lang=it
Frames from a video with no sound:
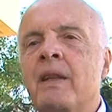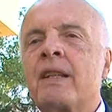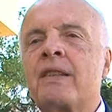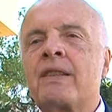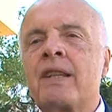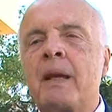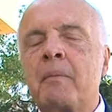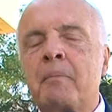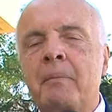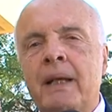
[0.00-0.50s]

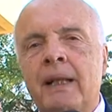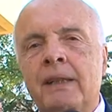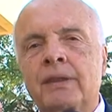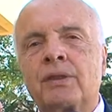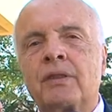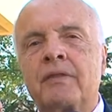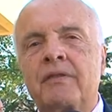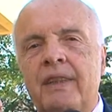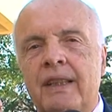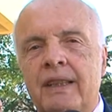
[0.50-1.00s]
Se hai
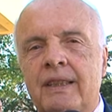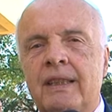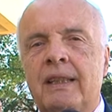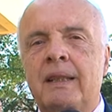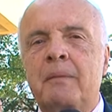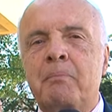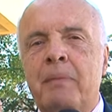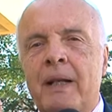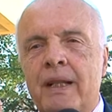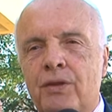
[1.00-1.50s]
perso invece
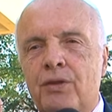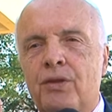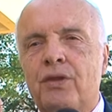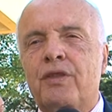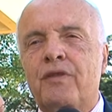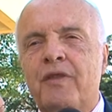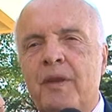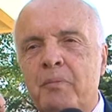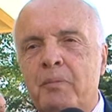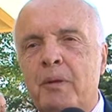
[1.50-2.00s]
il passo
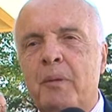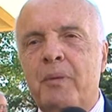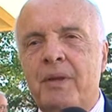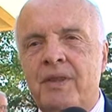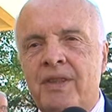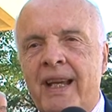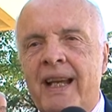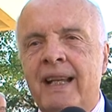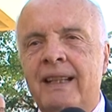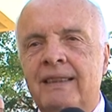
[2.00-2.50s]
si fa un po'
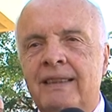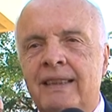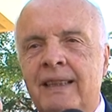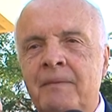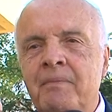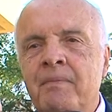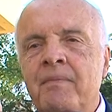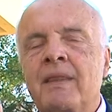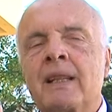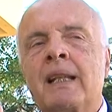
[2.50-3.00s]
pesante